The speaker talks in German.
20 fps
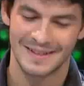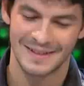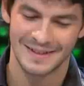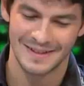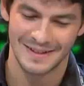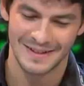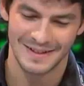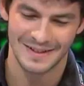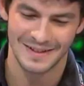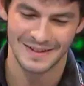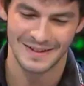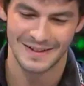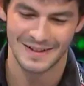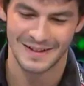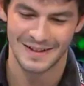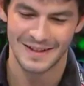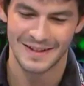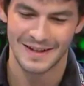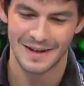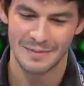
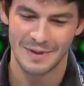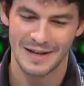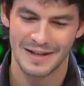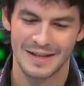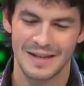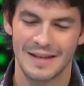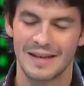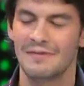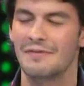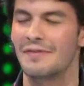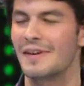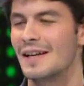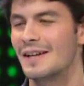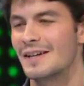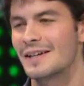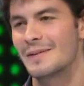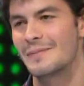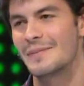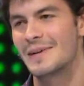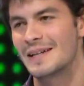Äh, ich habe einige
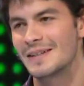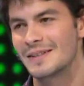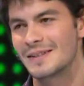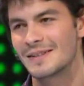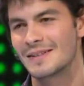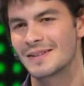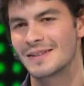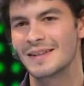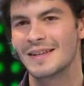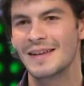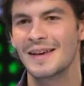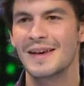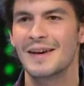Fehler gemacht.